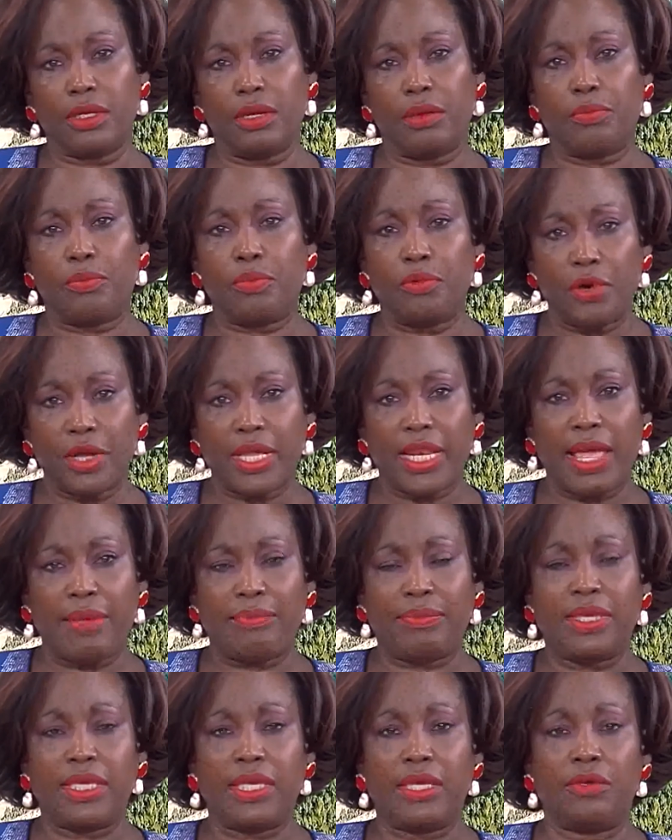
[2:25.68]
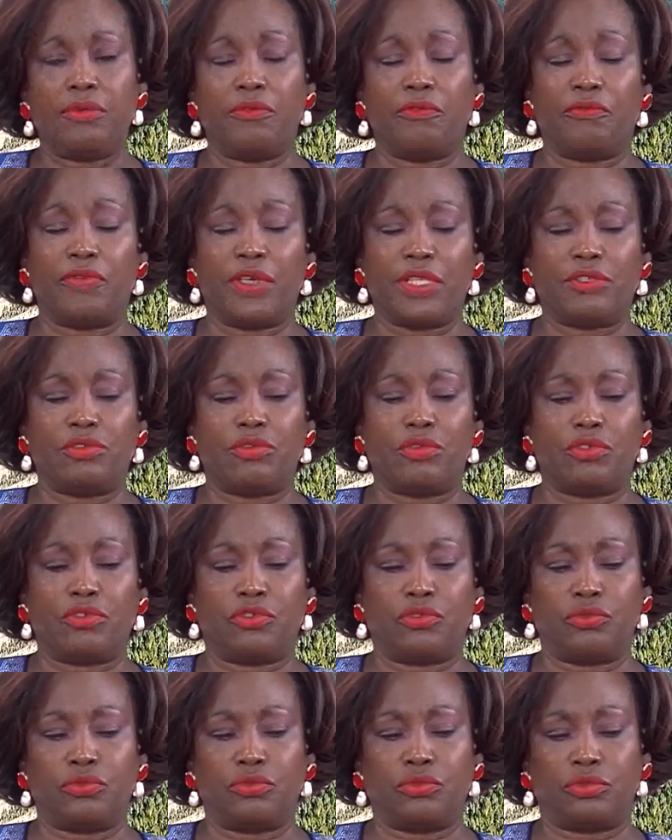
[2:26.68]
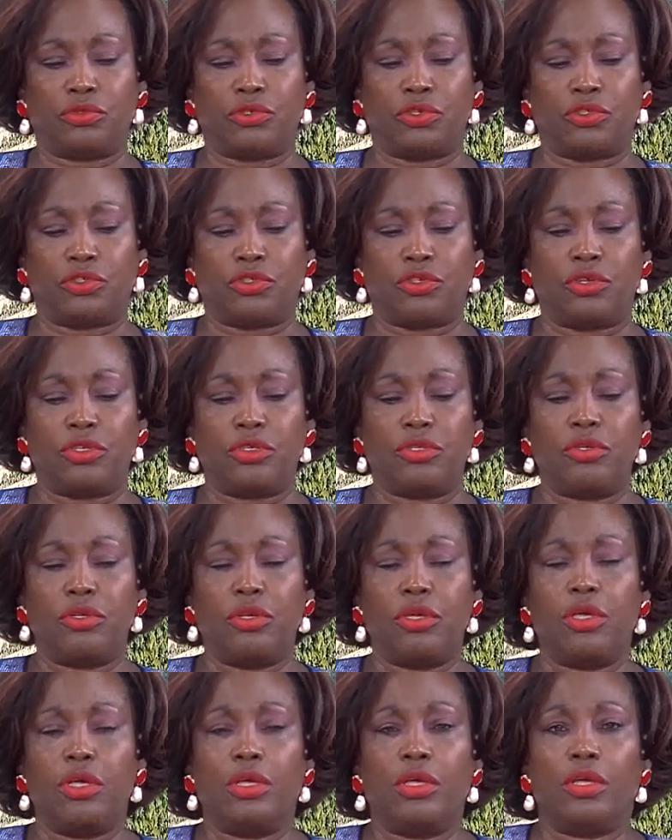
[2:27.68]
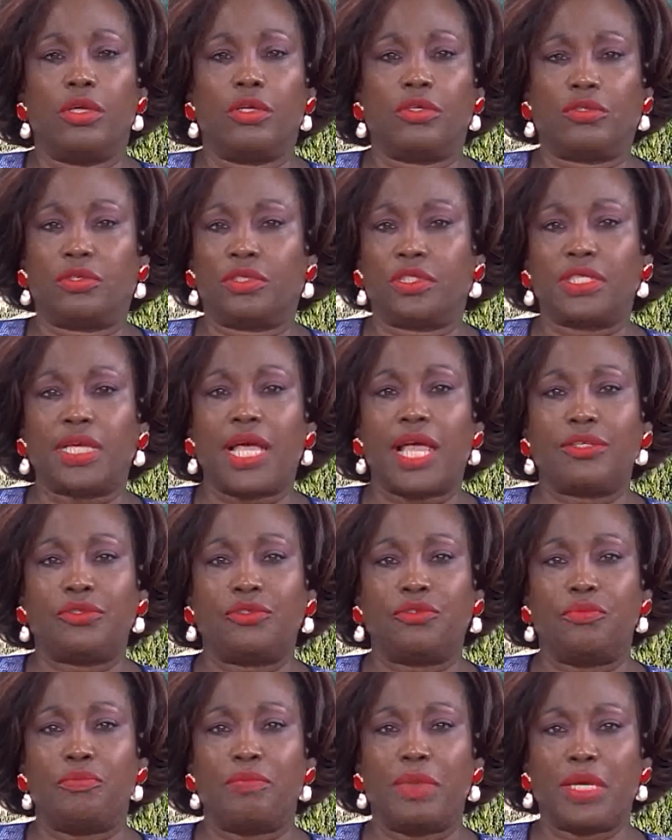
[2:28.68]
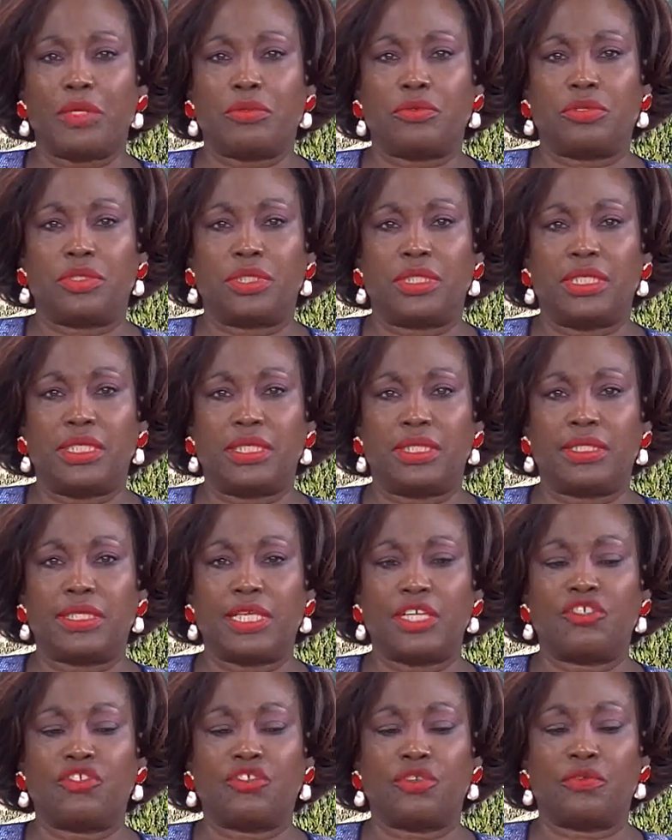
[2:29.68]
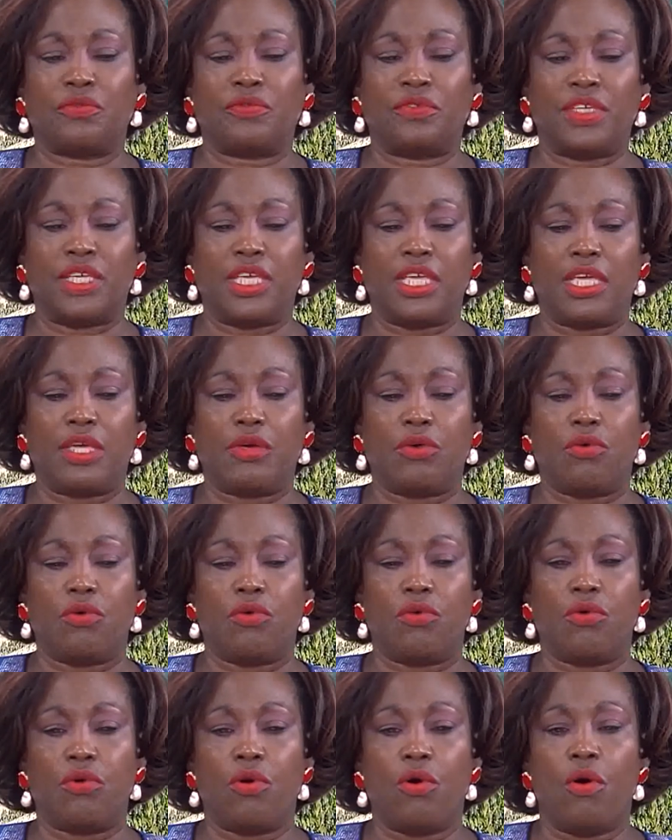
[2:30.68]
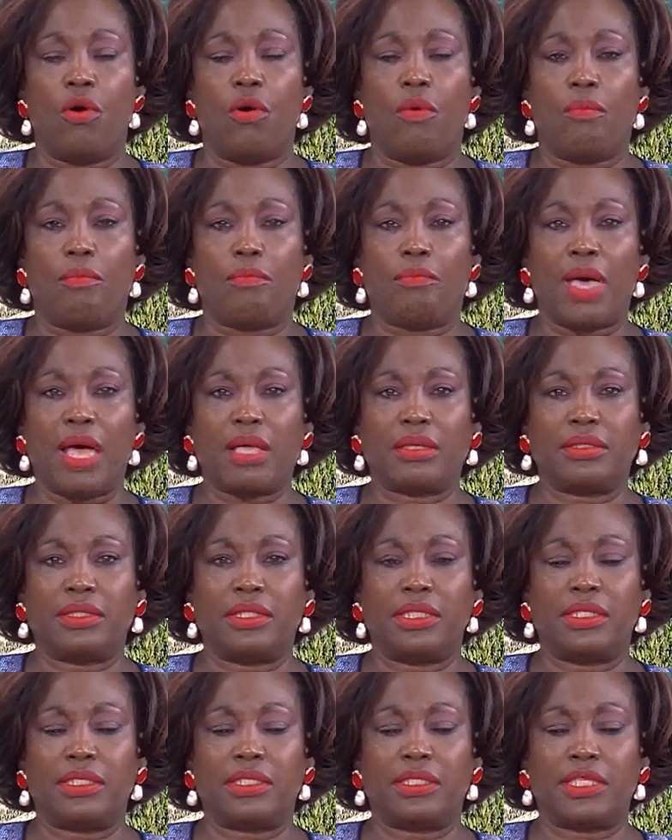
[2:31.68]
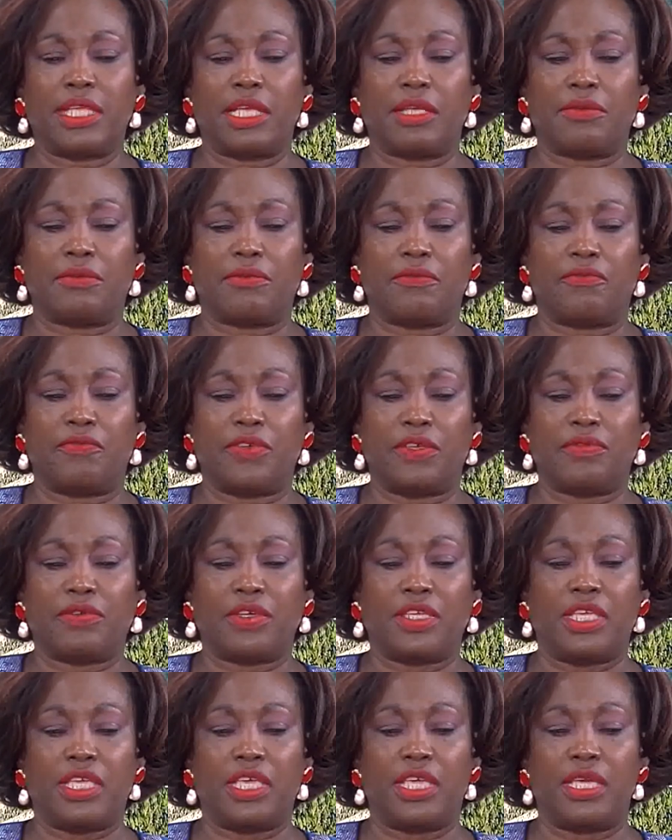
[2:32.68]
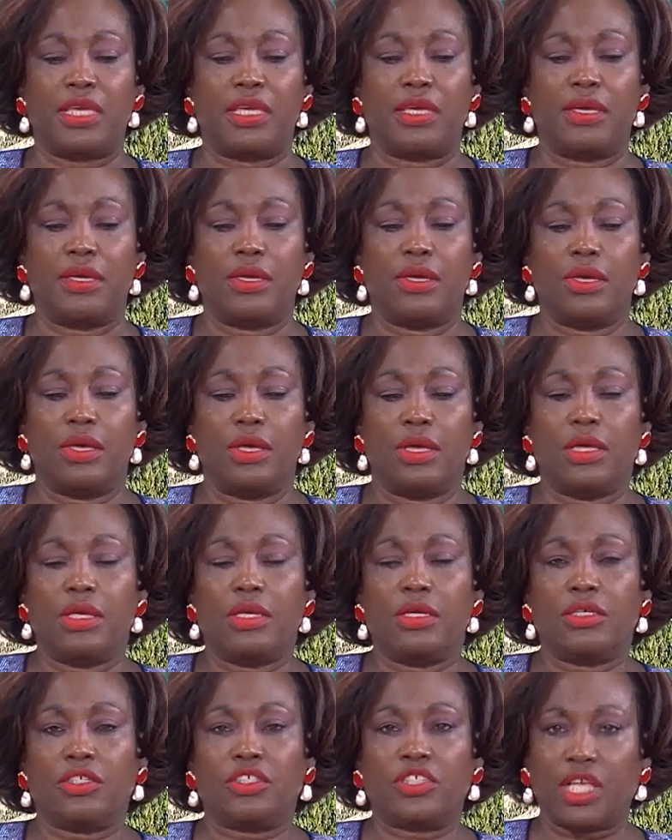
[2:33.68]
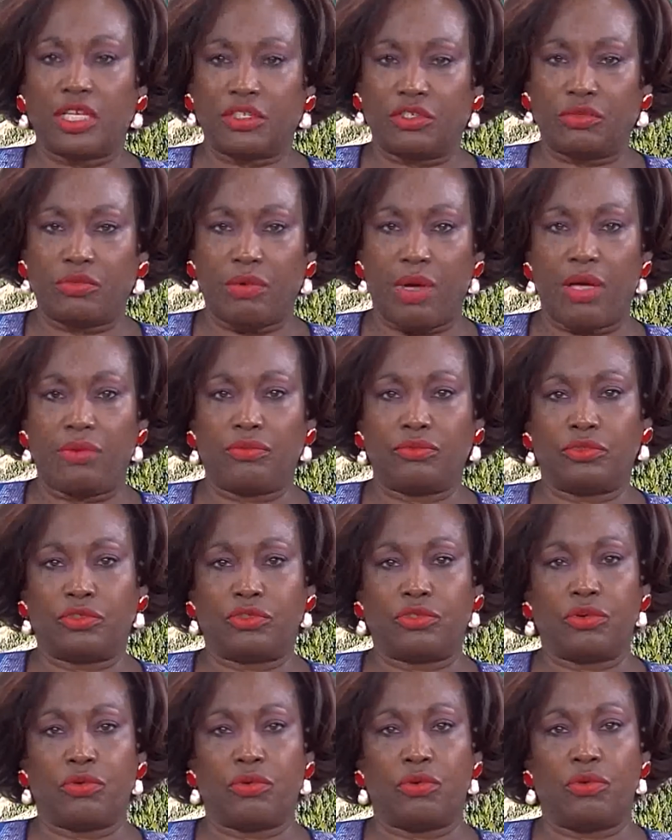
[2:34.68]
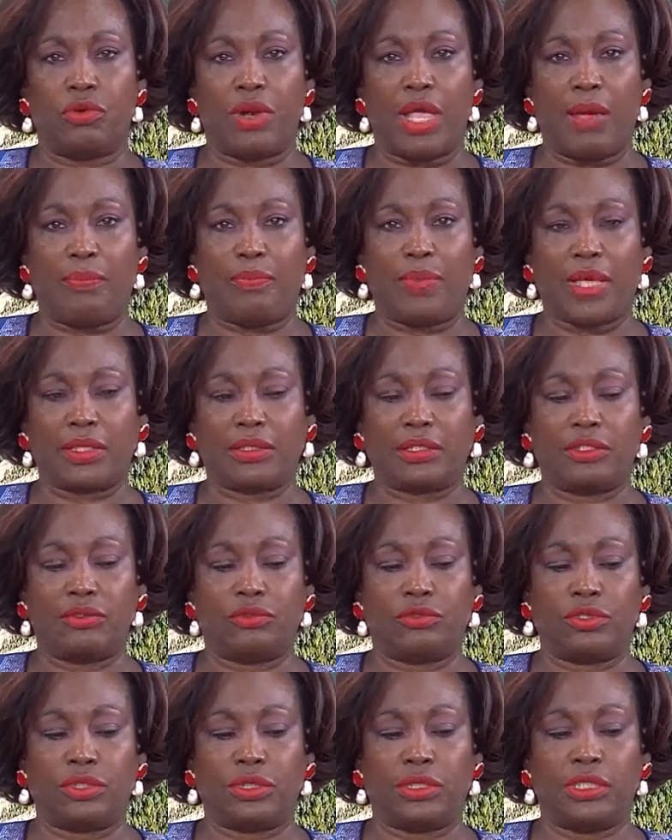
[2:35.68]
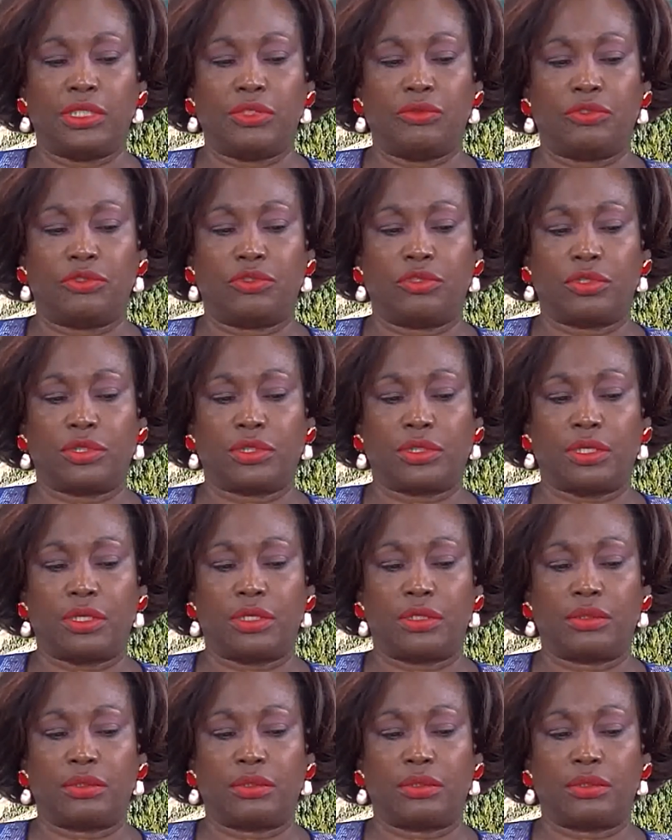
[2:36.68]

proclamé, 21 jours de jeûne. Ce sera du mercredi 16 janvier au mardi 5 février. Chaque soir, nous serons là à partir de 18h30